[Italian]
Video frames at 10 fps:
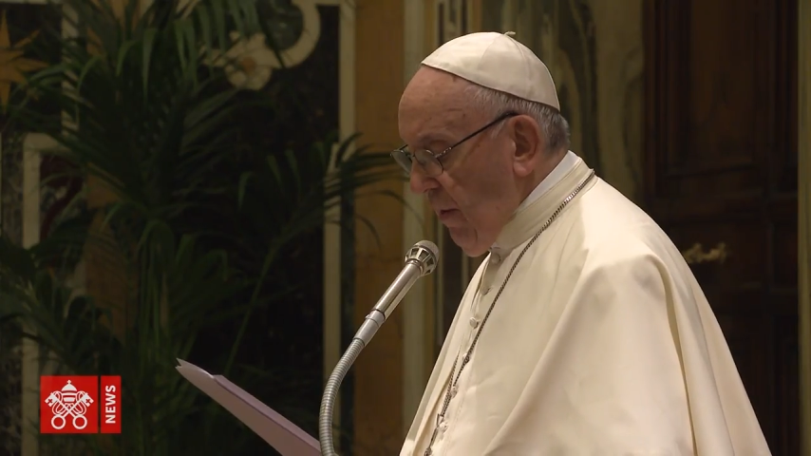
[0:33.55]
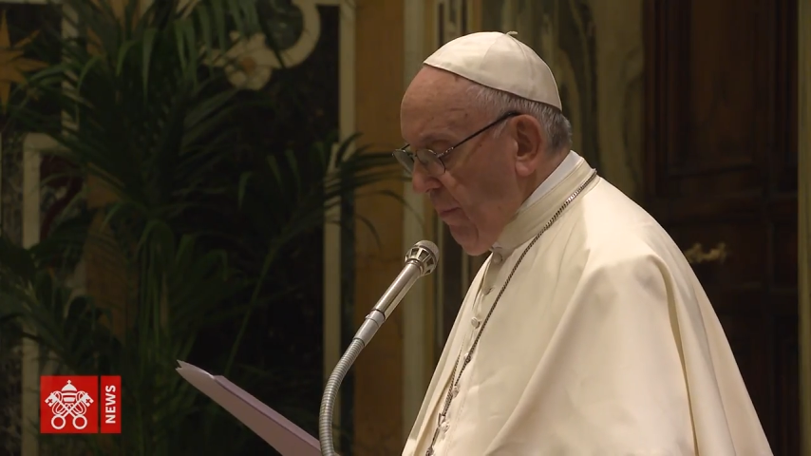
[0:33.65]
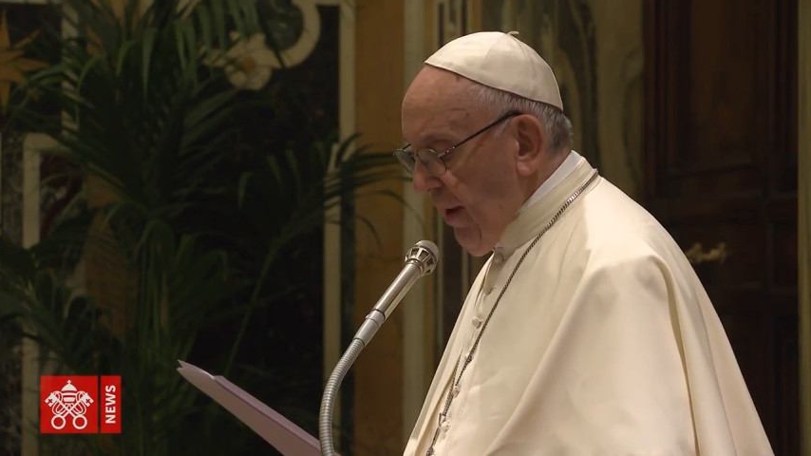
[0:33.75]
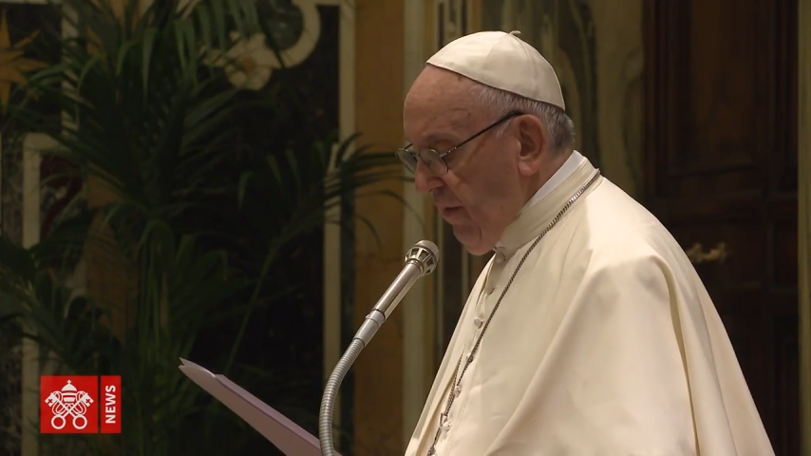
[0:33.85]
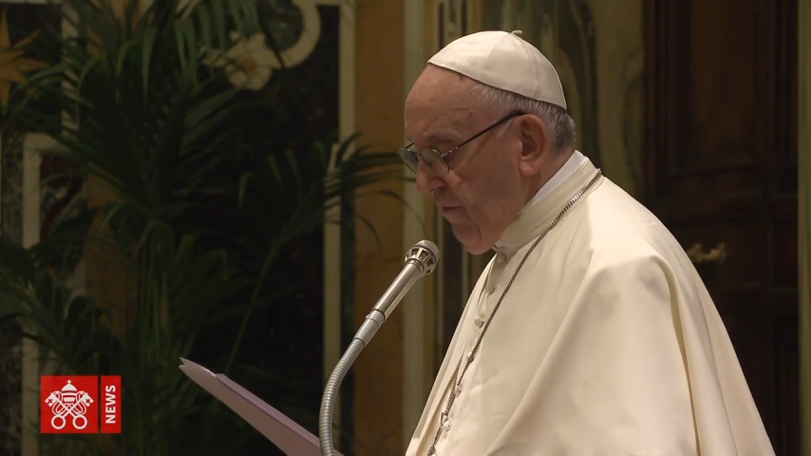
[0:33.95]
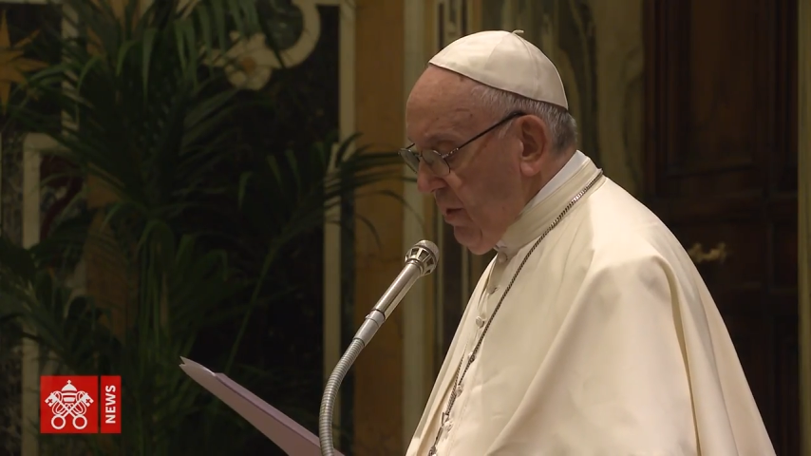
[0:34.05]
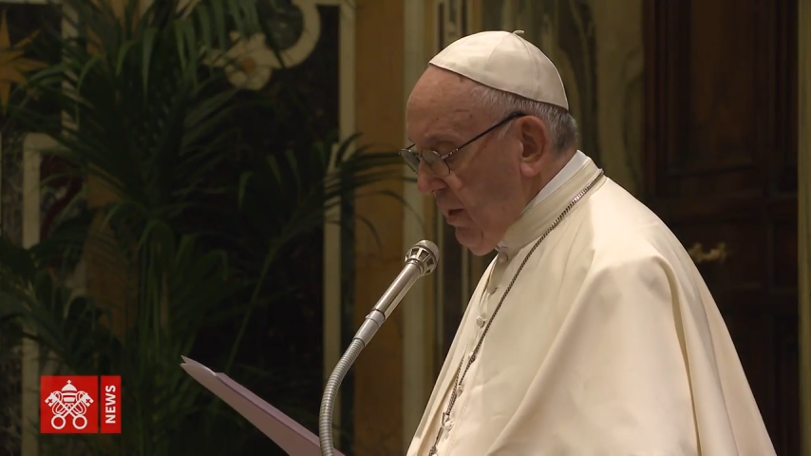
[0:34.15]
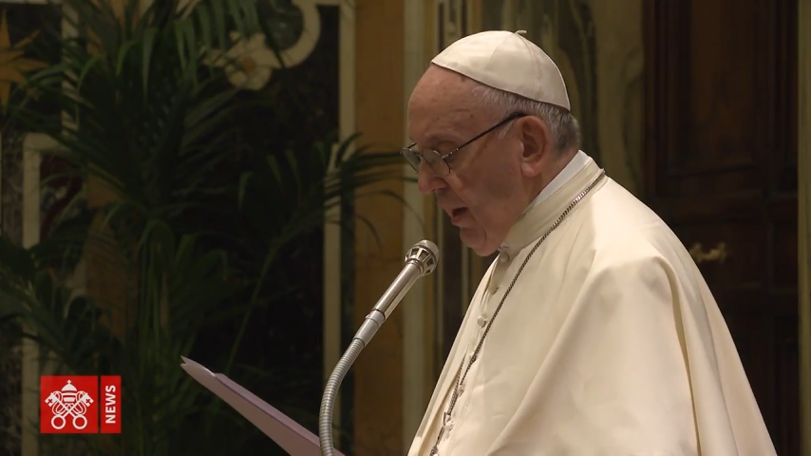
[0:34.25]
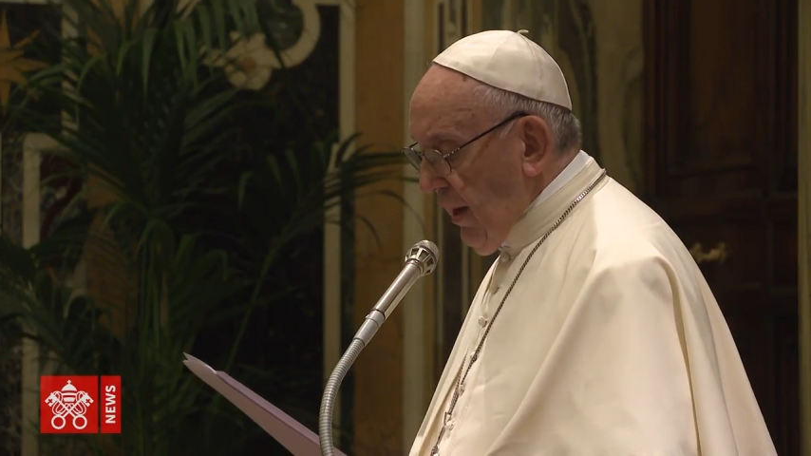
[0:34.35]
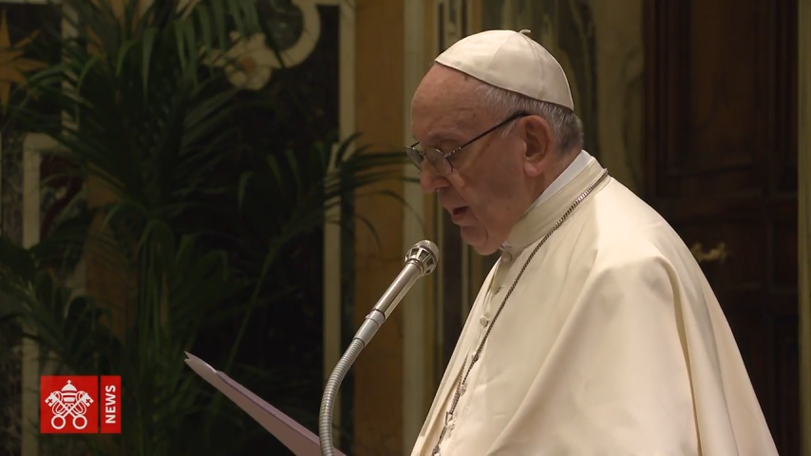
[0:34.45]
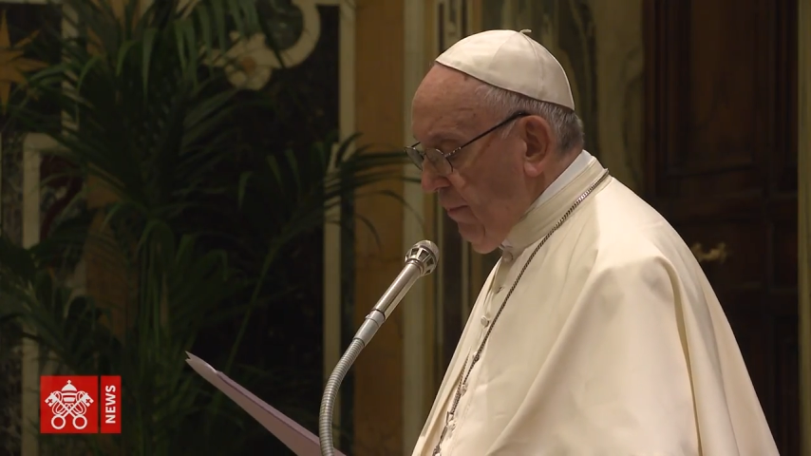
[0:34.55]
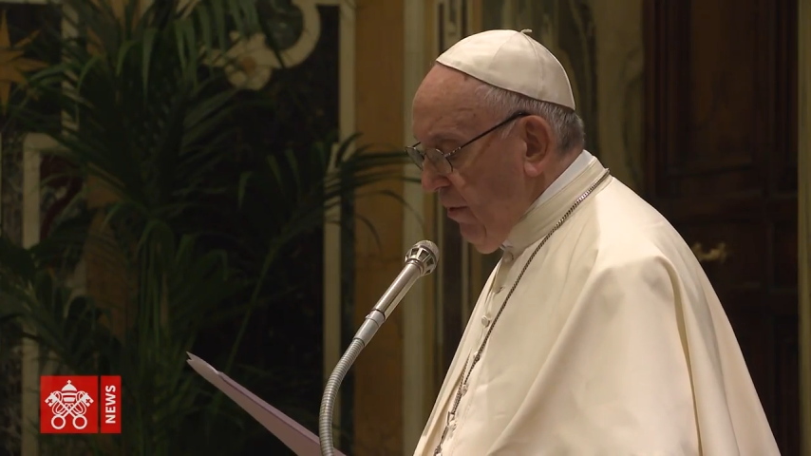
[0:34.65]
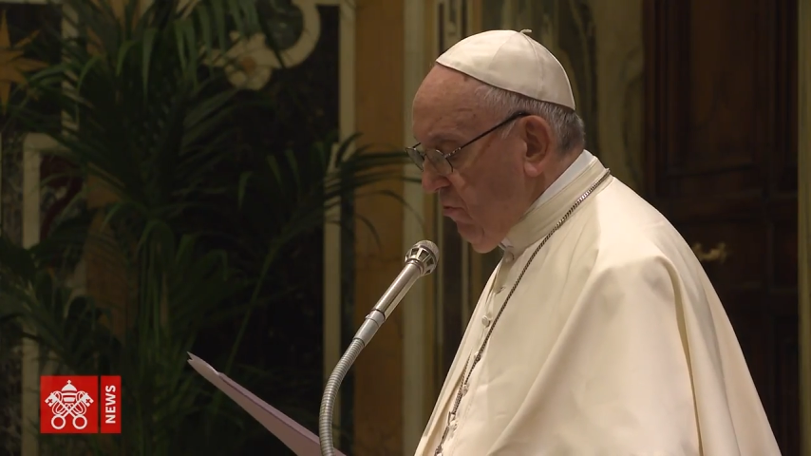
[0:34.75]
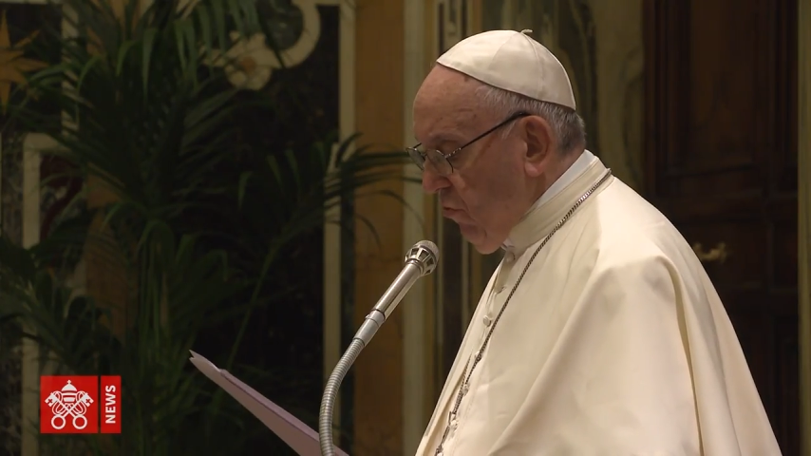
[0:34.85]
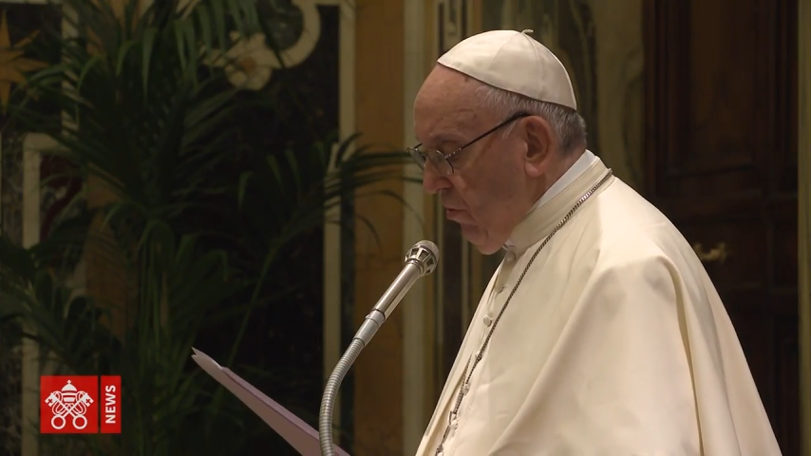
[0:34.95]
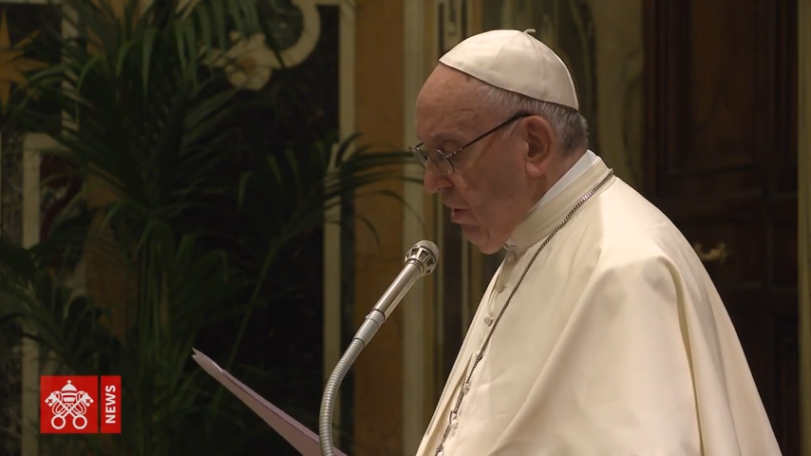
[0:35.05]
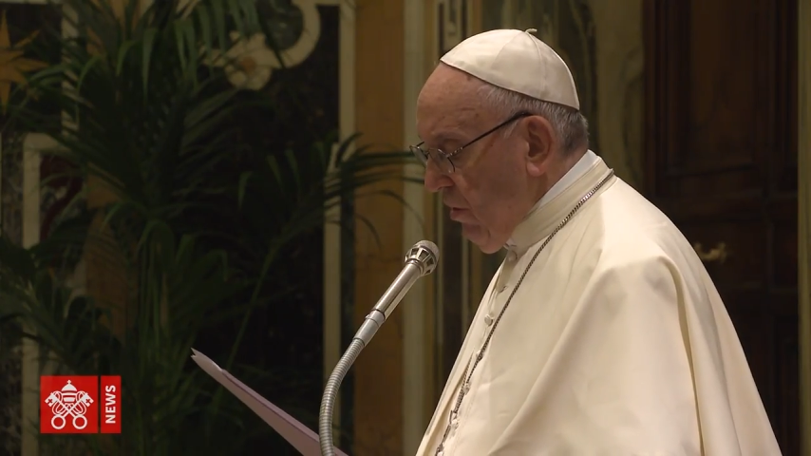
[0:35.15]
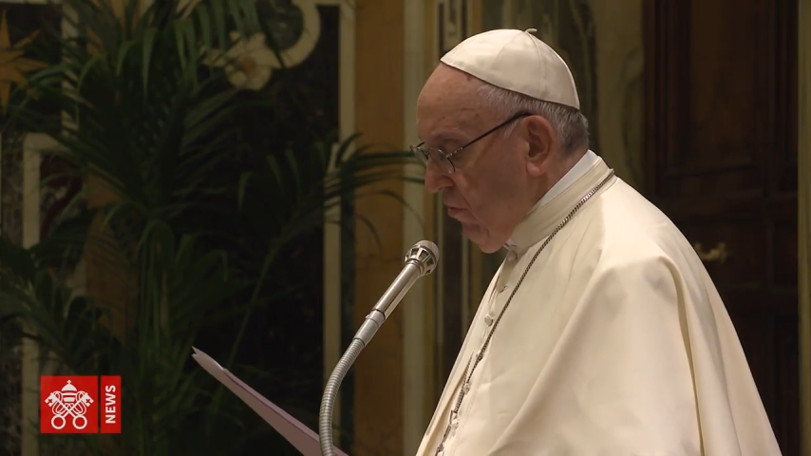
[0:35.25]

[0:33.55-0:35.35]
per evitare le peggiori